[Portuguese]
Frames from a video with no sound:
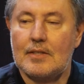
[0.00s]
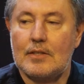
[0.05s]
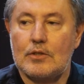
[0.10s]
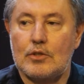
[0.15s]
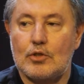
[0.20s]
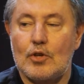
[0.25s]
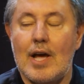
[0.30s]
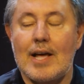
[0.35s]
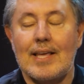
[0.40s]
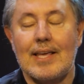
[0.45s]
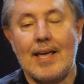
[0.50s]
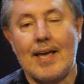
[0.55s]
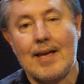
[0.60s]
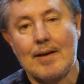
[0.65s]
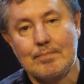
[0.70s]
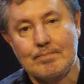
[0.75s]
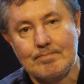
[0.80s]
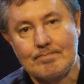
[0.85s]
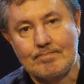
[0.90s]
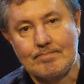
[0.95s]
Só
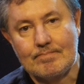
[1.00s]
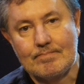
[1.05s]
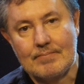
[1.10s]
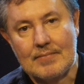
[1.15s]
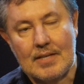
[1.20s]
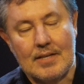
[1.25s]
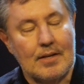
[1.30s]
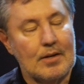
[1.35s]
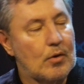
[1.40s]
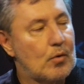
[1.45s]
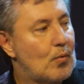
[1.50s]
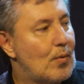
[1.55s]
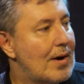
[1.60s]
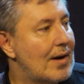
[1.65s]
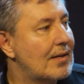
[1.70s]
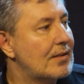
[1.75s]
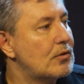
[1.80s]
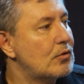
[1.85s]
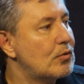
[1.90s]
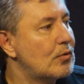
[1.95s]
que
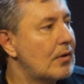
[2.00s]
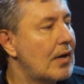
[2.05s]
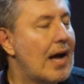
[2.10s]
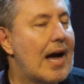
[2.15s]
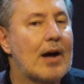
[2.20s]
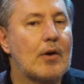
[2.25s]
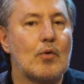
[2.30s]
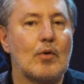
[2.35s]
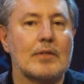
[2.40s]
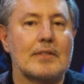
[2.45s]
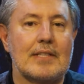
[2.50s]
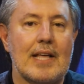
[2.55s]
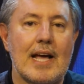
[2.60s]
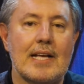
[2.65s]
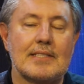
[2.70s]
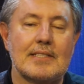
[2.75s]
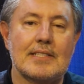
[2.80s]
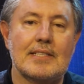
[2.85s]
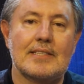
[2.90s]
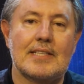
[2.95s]
quando
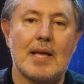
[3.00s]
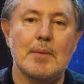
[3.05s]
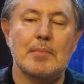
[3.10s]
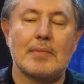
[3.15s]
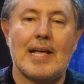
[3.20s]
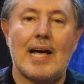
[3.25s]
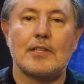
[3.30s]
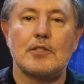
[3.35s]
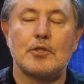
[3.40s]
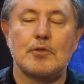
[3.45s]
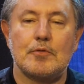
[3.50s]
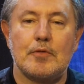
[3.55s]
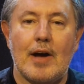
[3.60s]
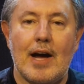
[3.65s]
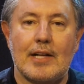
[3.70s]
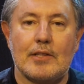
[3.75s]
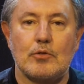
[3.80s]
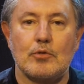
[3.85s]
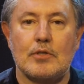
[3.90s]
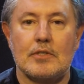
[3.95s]
acontecem determinados
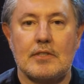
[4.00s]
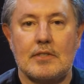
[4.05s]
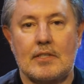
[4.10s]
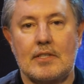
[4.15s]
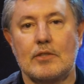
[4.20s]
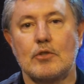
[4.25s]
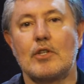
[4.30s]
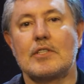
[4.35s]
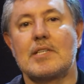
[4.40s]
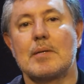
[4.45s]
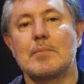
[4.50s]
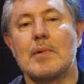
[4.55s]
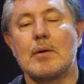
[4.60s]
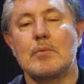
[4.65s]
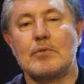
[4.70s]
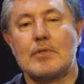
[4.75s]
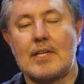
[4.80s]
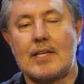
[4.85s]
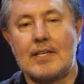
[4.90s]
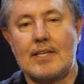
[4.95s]
fatos que nós
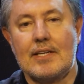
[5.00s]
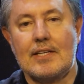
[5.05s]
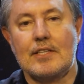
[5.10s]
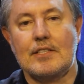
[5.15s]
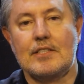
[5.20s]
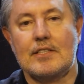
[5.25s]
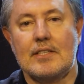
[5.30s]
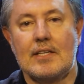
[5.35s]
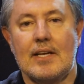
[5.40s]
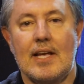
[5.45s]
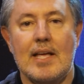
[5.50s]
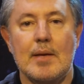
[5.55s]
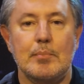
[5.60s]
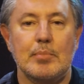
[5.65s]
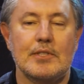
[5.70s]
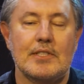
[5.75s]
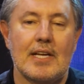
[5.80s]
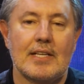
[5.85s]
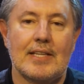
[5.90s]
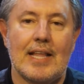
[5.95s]
chamamos aqui de
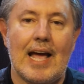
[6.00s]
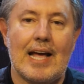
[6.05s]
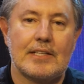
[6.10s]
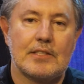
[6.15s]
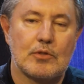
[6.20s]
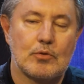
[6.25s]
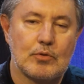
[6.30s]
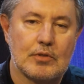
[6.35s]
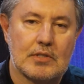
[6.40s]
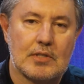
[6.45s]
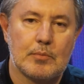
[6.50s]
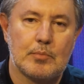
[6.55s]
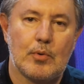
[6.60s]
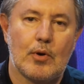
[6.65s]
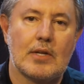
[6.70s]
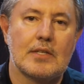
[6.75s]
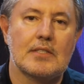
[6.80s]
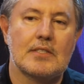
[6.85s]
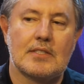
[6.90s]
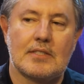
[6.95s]
epigenéticos, que
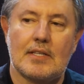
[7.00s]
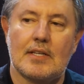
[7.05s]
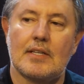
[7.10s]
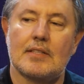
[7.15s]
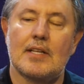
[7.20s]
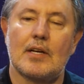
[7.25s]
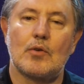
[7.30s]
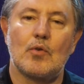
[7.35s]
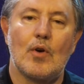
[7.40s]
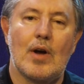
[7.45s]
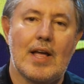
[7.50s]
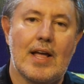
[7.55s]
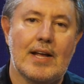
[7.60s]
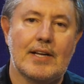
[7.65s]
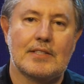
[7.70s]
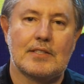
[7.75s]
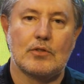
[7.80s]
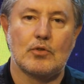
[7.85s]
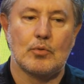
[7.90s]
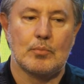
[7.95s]
podem ser
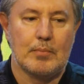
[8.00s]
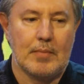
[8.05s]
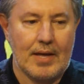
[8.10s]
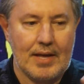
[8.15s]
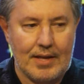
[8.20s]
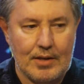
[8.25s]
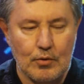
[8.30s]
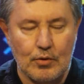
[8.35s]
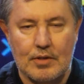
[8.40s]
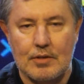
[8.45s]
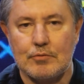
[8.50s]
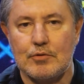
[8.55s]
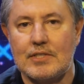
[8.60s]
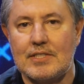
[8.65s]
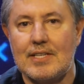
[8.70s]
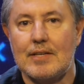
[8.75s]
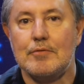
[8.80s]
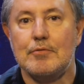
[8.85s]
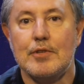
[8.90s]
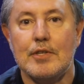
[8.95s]
decorrente do meio que
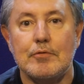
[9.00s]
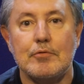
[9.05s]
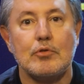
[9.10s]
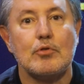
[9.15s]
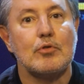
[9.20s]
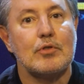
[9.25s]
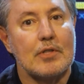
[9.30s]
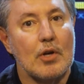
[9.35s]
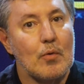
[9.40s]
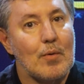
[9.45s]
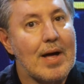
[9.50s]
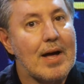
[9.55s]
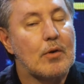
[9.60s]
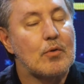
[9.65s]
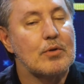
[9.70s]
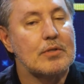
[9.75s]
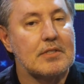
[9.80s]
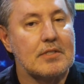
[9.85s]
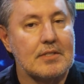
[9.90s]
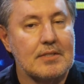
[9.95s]
você vive, do teu
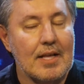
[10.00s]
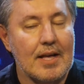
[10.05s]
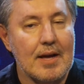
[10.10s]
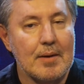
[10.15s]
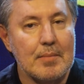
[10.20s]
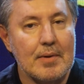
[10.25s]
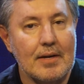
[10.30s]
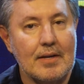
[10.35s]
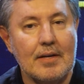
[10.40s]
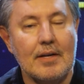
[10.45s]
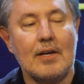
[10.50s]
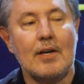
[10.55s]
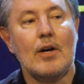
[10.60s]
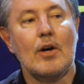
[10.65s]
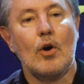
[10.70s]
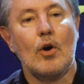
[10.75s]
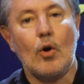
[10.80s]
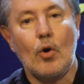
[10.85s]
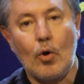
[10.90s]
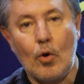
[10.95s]
ecossistema,
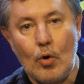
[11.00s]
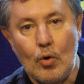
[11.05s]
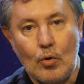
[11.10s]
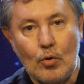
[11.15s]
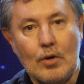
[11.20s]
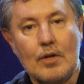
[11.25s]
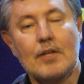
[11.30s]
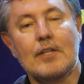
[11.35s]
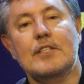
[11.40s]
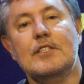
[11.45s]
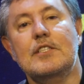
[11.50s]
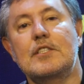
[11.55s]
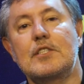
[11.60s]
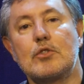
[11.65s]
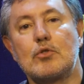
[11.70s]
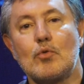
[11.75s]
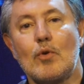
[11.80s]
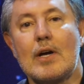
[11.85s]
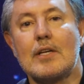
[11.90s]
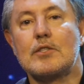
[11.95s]
ou de
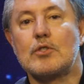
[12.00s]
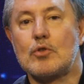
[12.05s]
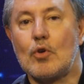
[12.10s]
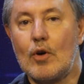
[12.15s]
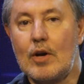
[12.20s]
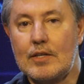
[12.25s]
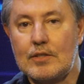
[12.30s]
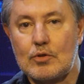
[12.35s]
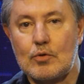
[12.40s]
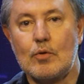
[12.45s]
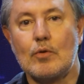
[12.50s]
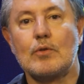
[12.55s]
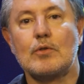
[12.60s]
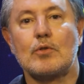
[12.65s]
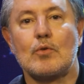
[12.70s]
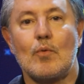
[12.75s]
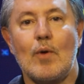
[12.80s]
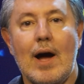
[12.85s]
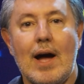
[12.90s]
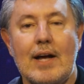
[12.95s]
situações com
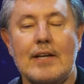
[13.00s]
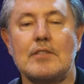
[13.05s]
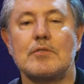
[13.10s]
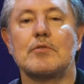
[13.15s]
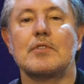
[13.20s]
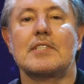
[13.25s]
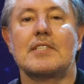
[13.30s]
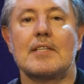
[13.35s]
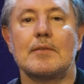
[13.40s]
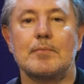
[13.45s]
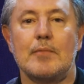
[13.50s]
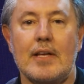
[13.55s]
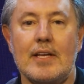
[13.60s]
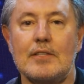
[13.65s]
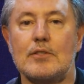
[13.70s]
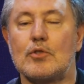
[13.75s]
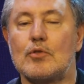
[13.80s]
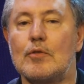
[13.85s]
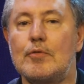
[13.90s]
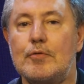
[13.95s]
os quais você
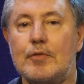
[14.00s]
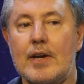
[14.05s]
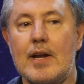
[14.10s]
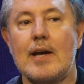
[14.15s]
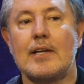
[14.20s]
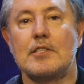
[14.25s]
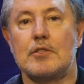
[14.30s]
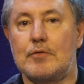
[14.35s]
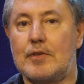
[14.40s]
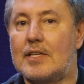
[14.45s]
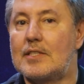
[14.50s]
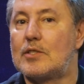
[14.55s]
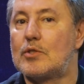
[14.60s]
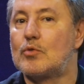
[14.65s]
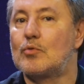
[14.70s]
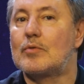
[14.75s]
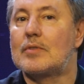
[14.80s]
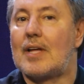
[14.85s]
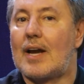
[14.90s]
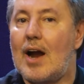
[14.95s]
bem sofrer, às vezes
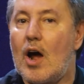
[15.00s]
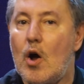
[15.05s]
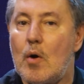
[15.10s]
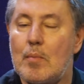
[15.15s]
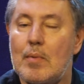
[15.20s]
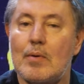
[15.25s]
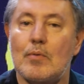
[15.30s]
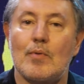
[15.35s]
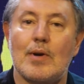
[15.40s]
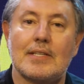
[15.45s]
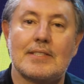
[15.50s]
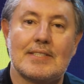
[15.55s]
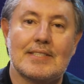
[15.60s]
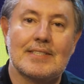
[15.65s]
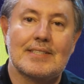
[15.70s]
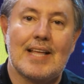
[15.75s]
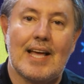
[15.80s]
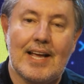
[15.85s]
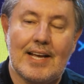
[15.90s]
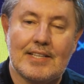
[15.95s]
um trauma, um
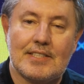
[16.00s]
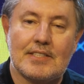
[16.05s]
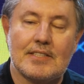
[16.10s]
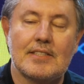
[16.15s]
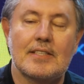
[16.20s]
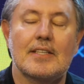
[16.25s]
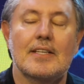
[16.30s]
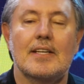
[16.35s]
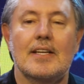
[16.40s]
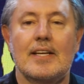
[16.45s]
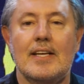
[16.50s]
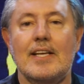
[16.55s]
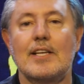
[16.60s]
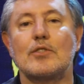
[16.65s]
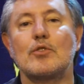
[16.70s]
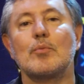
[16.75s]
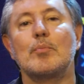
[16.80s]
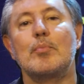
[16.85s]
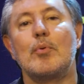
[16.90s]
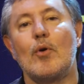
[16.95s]
acidente,
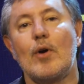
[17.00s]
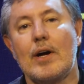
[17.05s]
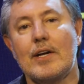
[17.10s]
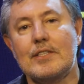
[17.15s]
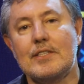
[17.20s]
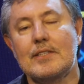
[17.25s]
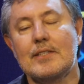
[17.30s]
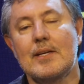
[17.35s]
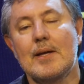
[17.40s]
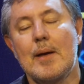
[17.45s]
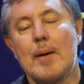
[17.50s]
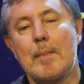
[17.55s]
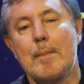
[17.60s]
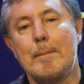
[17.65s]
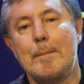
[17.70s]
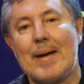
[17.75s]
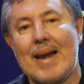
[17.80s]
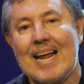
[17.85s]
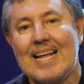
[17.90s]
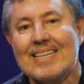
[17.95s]
isso pode
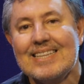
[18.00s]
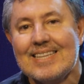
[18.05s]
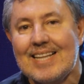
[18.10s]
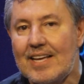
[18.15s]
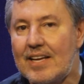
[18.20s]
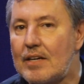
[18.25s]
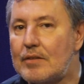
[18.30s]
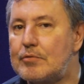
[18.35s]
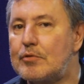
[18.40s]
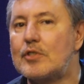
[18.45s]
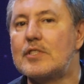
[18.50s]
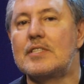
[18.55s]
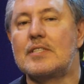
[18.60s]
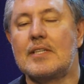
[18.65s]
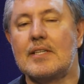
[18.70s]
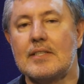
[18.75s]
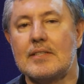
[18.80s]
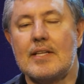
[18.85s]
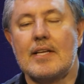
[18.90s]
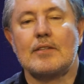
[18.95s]
prender
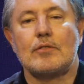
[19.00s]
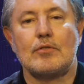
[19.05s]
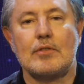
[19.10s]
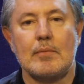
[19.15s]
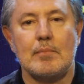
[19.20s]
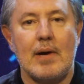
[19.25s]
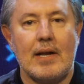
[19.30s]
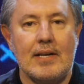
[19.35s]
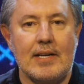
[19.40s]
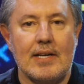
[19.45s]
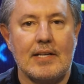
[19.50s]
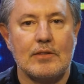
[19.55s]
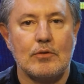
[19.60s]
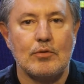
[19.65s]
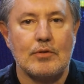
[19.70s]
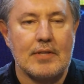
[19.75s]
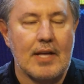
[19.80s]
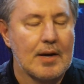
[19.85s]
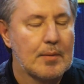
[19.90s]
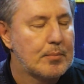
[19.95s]
você dentro de uma linha
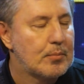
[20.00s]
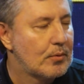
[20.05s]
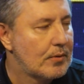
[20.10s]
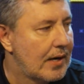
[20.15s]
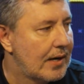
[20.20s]
do tempo,